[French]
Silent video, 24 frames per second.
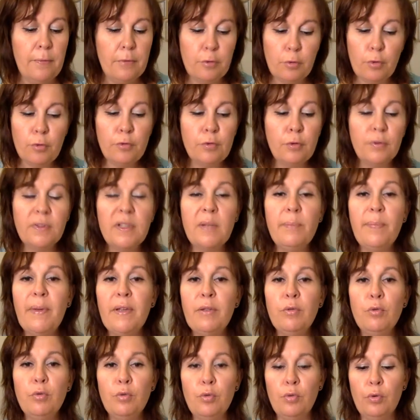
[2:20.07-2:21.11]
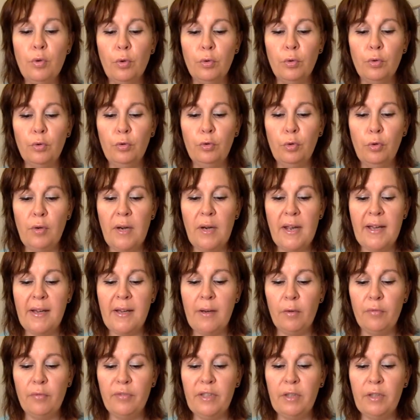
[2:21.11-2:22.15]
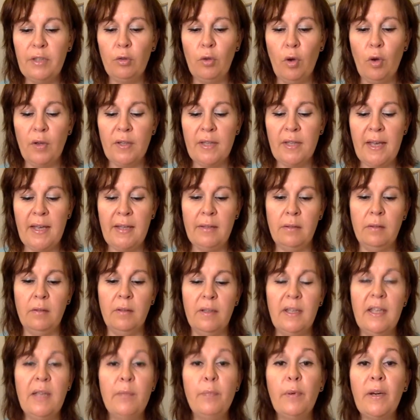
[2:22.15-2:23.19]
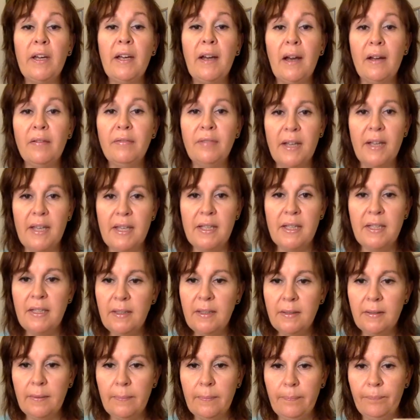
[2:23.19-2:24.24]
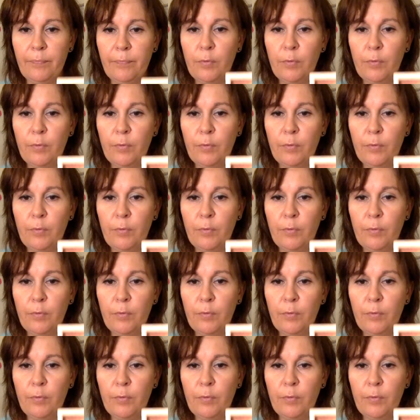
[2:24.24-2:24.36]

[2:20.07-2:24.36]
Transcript: Ce sont des peintures de l'ère victorienne et pré-raphaélite,